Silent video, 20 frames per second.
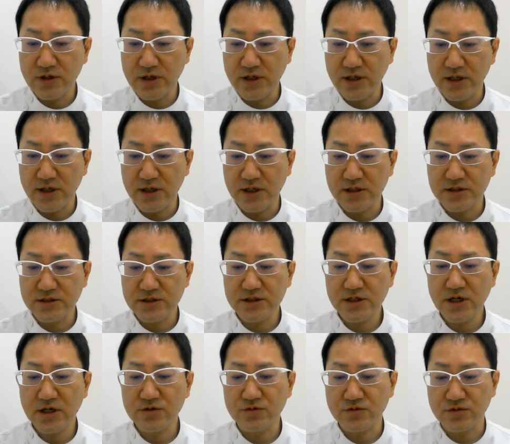えー、
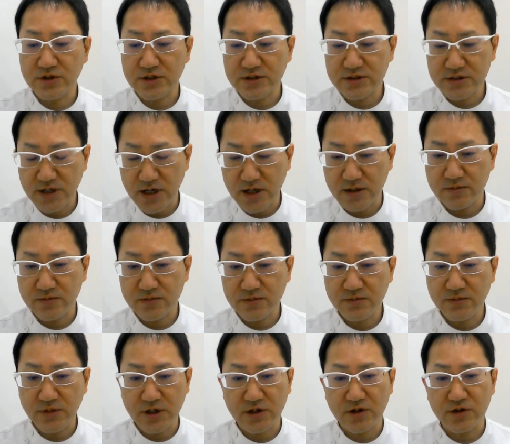違うのですか
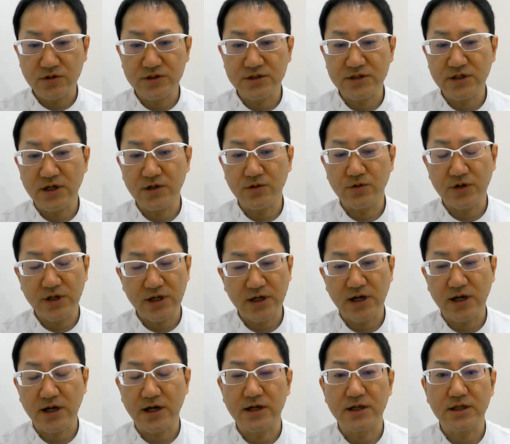まあ、違いをね、
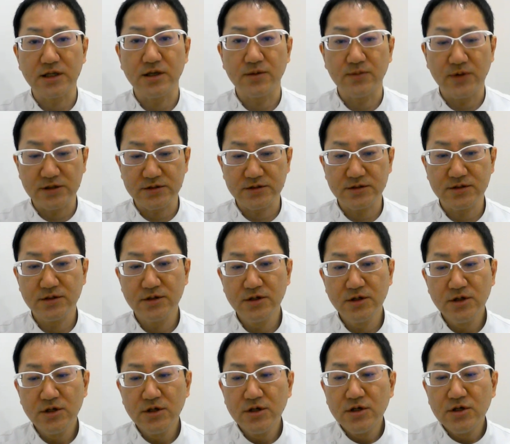書かれていま
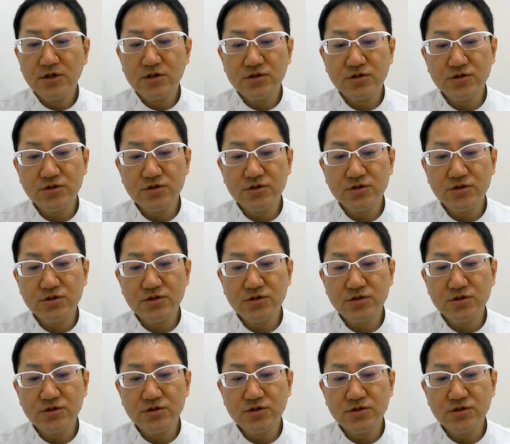す。